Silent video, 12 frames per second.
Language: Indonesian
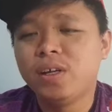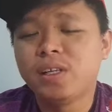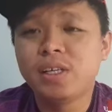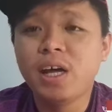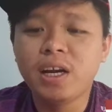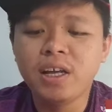
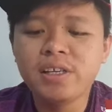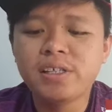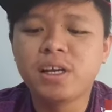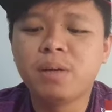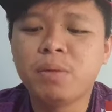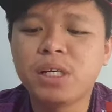Sehari
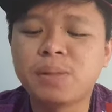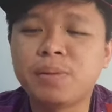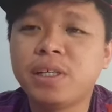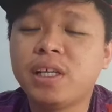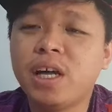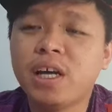selepas
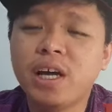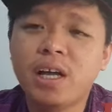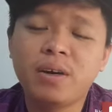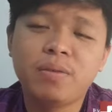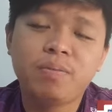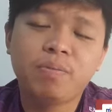
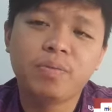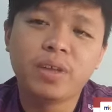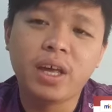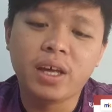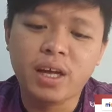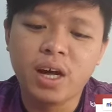mendedahkan
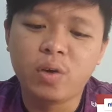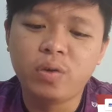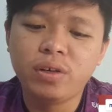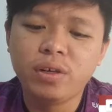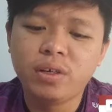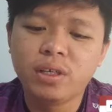
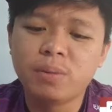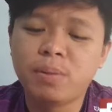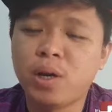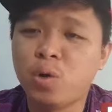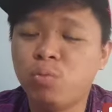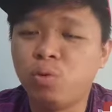account
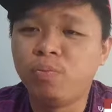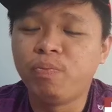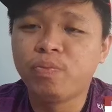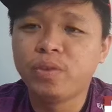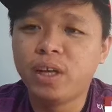kepada umum,